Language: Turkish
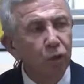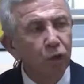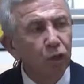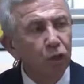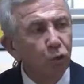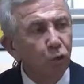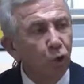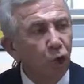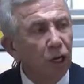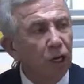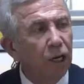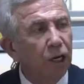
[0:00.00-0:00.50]

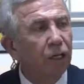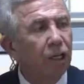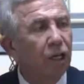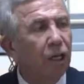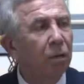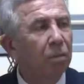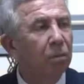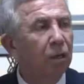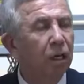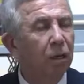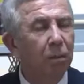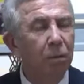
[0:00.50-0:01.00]

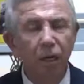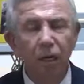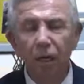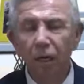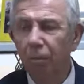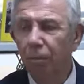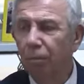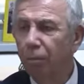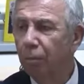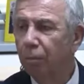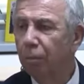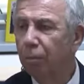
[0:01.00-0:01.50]
Söylediğim gibi
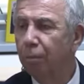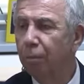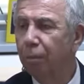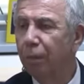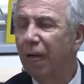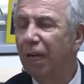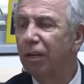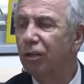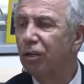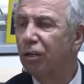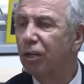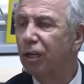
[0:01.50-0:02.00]

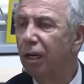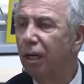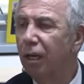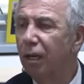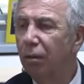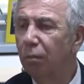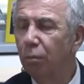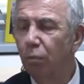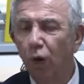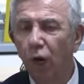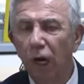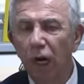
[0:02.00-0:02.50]
bence
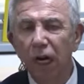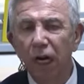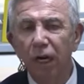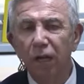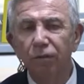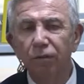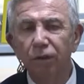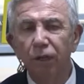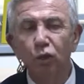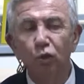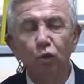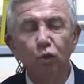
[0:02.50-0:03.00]

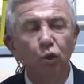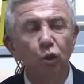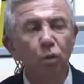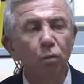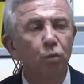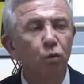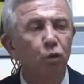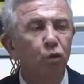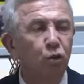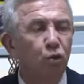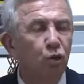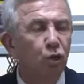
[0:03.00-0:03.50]
muhalefet
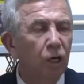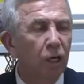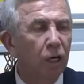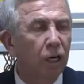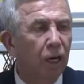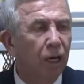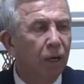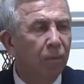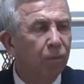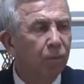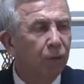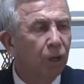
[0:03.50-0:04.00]
tüm
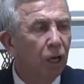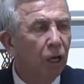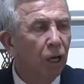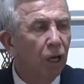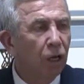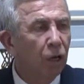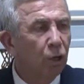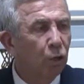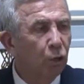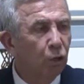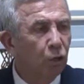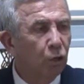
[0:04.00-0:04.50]
gücüyle
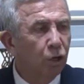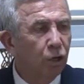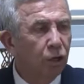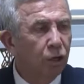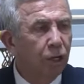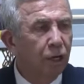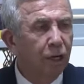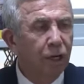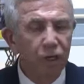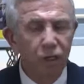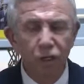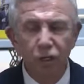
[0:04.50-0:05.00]

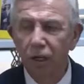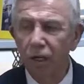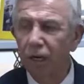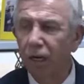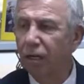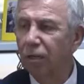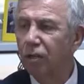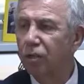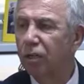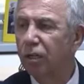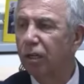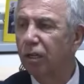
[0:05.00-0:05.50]
ülkede
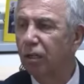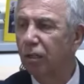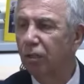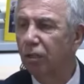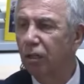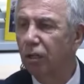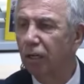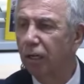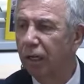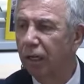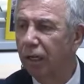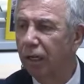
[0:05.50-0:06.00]
yaşanan
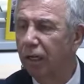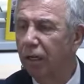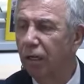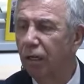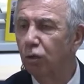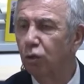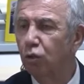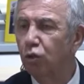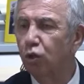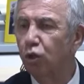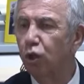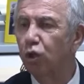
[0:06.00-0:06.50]
sıkıntıların
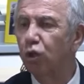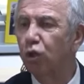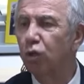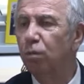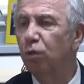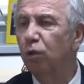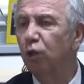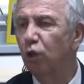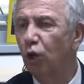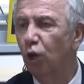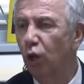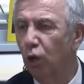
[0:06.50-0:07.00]

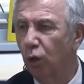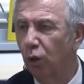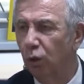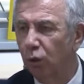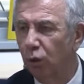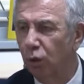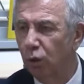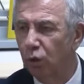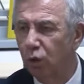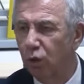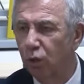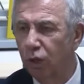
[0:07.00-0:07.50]
çözümü
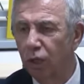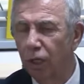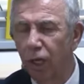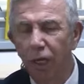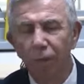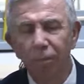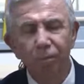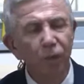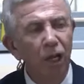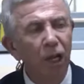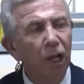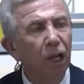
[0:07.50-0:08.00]

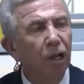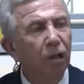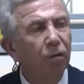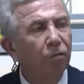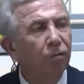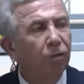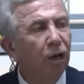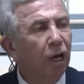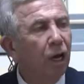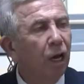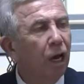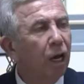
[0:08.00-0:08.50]
doğrultusunda
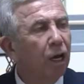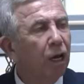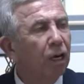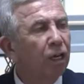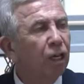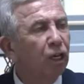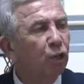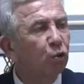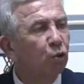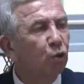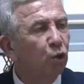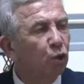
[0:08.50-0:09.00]
ve
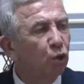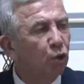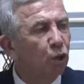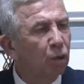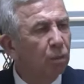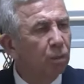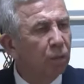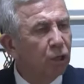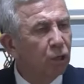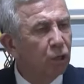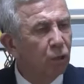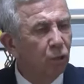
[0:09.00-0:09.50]
halka
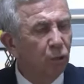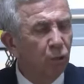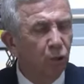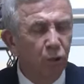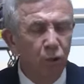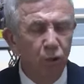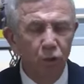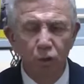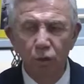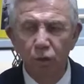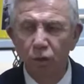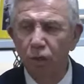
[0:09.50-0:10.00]
duyurulması
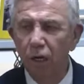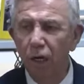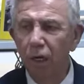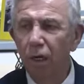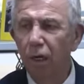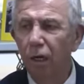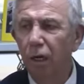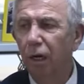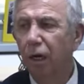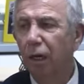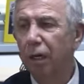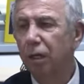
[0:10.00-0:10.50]

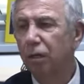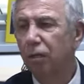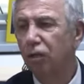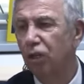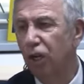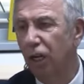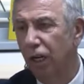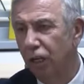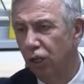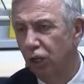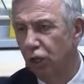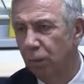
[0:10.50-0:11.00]
konusunda
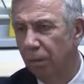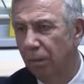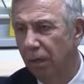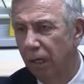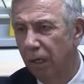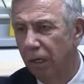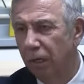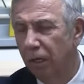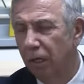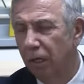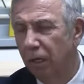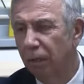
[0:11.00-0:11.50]

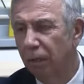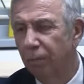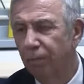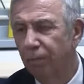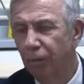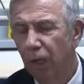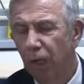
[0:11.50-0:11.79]
çalışmalıdır.